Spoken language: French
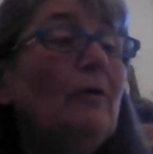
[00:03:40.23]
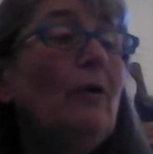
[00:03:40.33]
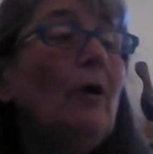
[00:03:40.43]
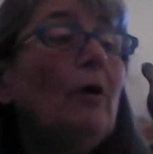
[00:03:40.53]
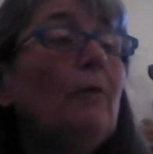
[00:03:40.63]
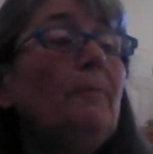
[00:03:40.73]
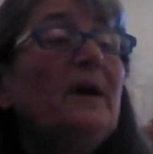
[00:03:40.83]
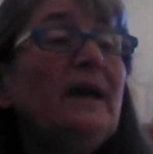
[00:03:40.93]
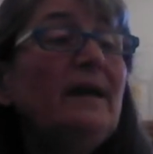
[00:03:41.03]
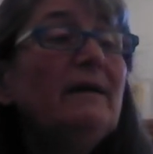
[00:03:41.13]
Leur
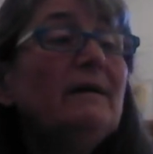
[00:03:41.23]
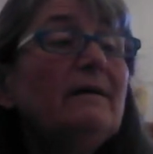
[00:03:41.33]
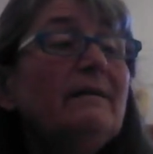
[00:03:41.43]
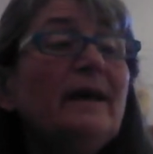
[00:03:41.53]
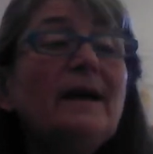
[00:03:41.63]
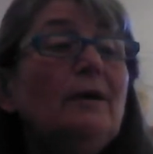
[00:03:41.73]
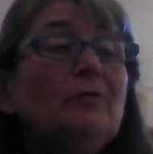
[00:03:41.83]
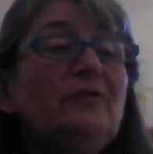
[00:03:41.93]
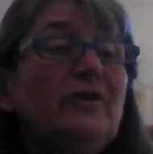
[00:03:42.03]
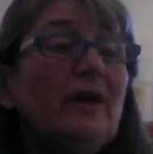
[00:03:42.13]
prix n'a qu'à
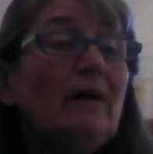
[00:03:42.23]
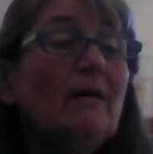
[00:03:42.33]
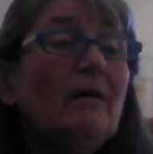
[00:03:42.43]
le dire